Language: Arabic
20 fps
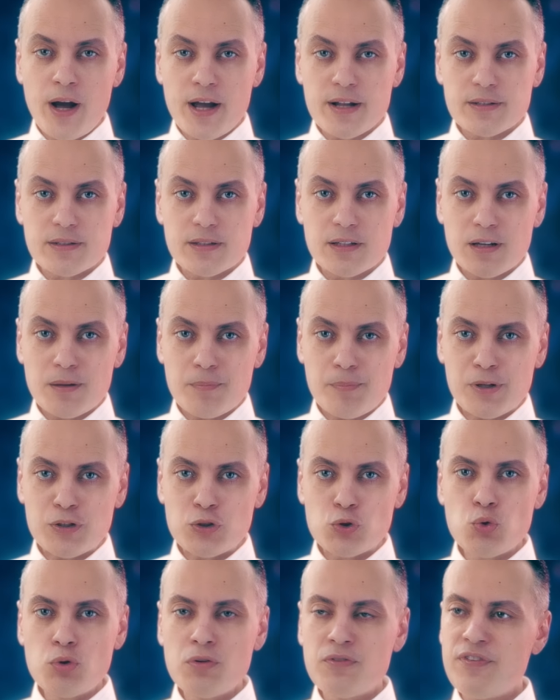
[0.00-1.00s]
في وقت
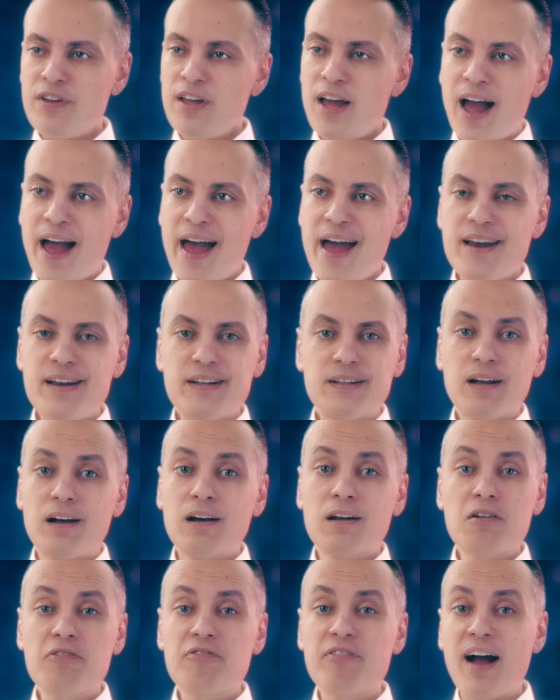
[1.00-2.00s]
بتسود فيه حالة
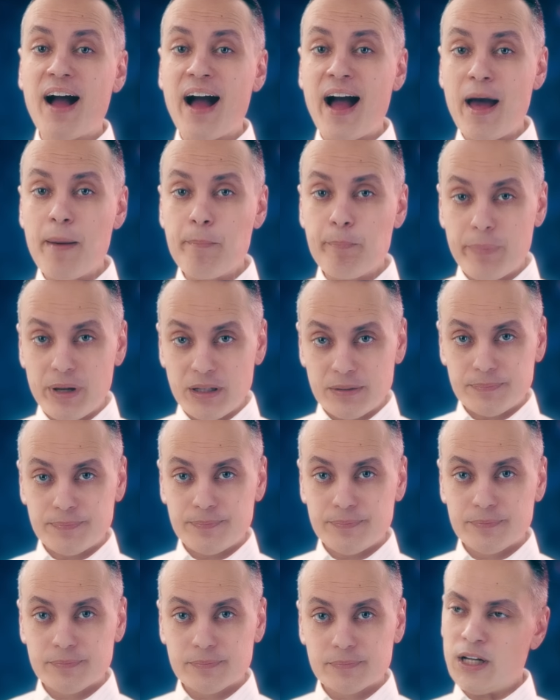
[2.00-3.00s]
قرف عامة
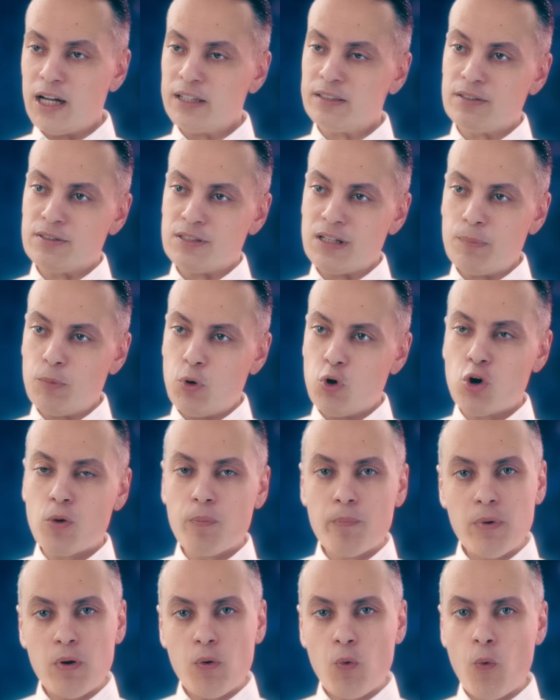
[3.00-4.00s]
وتحت نظام
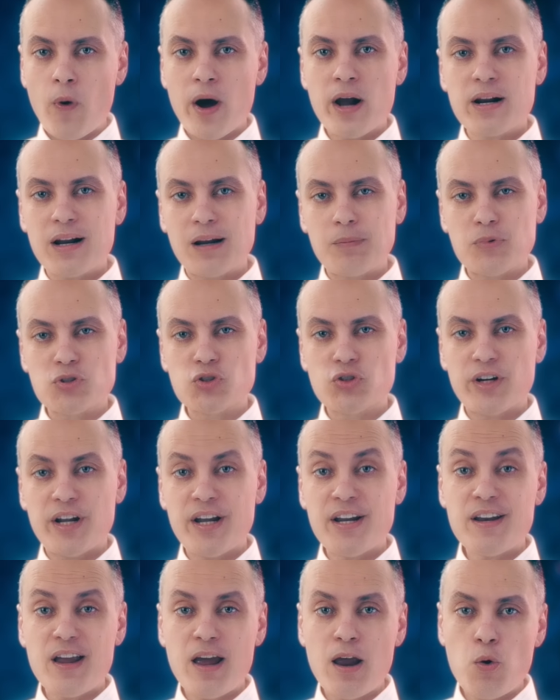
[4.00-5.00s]
حكم ورى
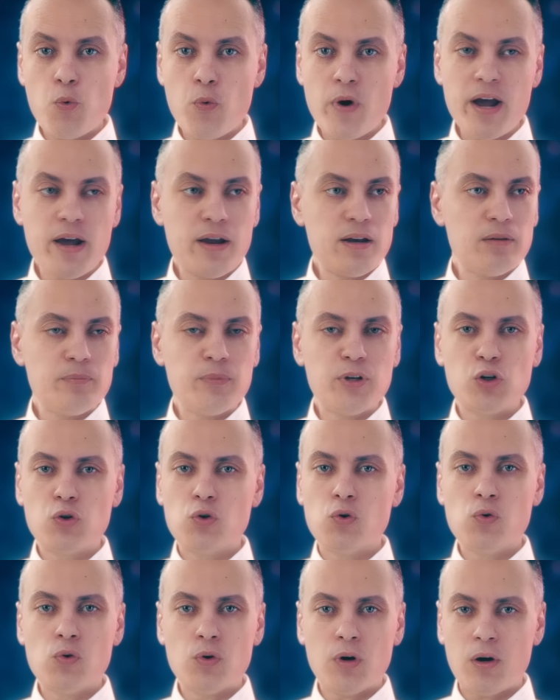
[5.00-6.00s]
المصريين الويل
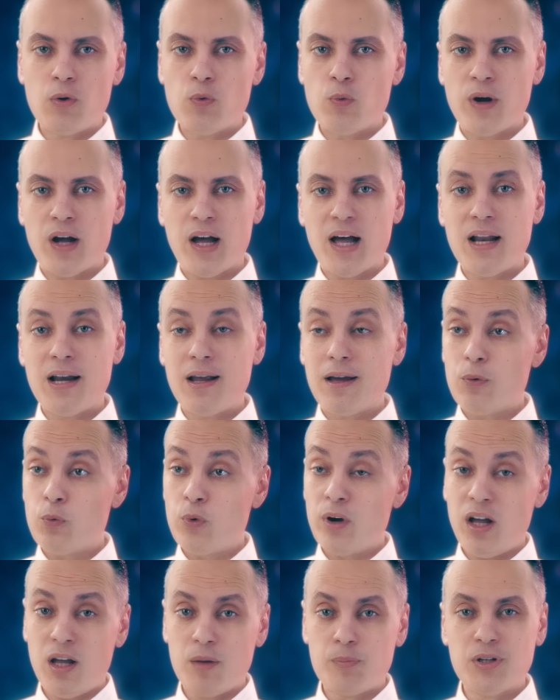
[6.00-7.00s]
من جوع وغلا
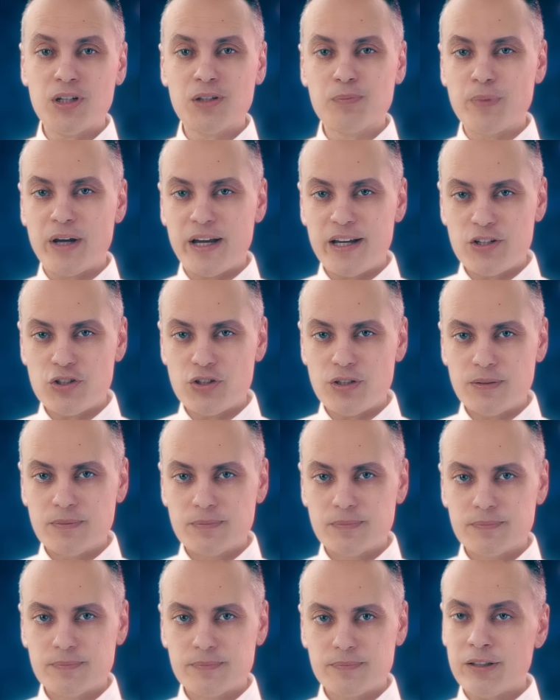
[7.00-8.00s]
وإحباط معيشي
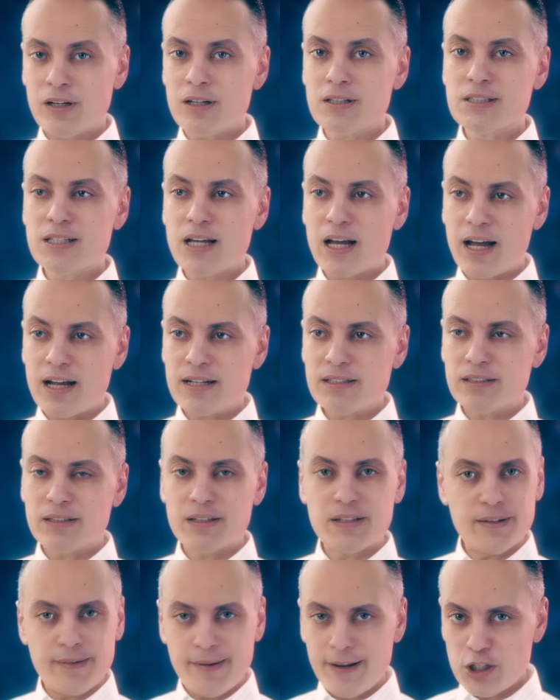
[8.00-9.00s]
اترسخ
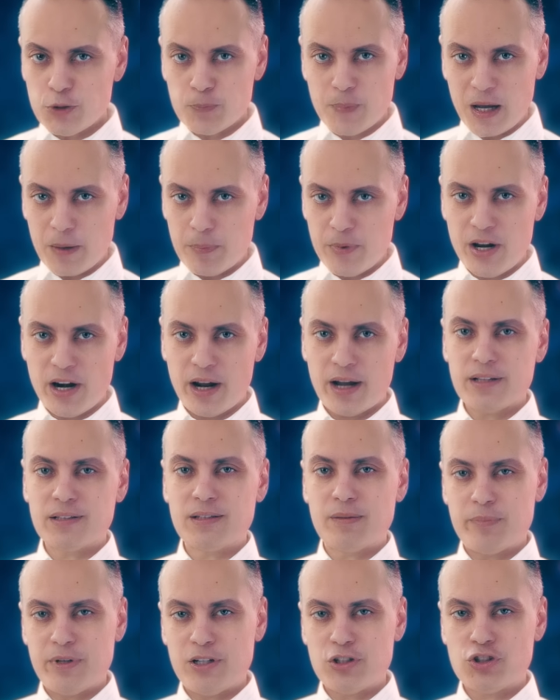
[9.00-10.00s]
عند نسبة كبيرة
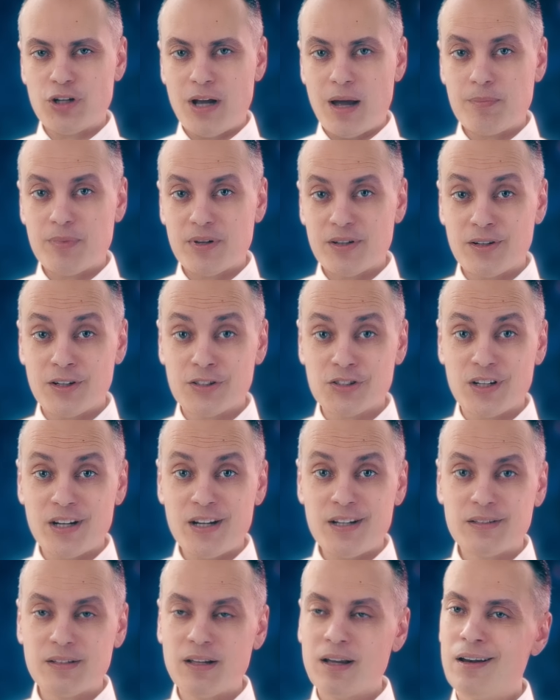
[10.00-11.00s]
جدا من الشعب
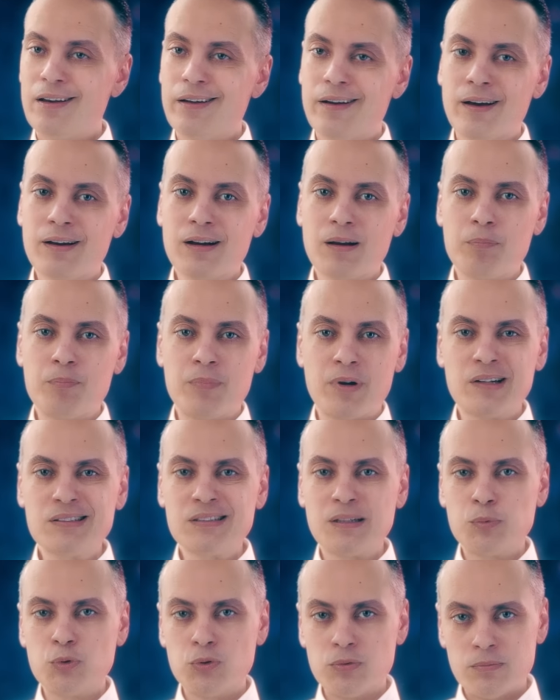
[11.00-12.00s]
نظرية اللي جرب
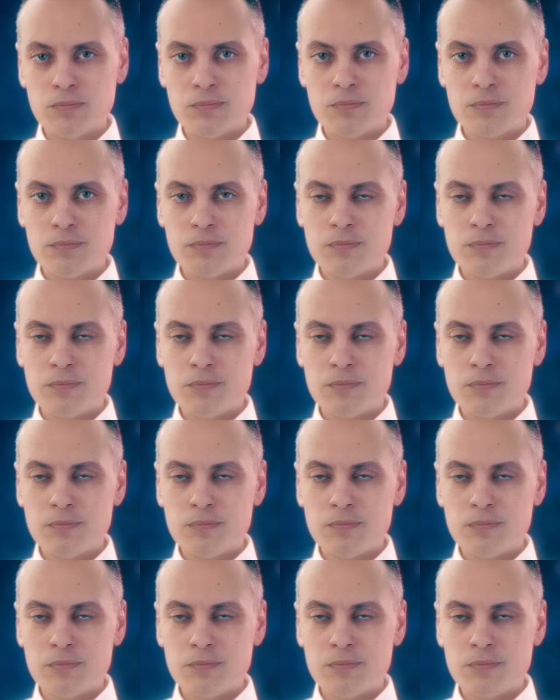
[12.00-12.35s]
مرات أبوه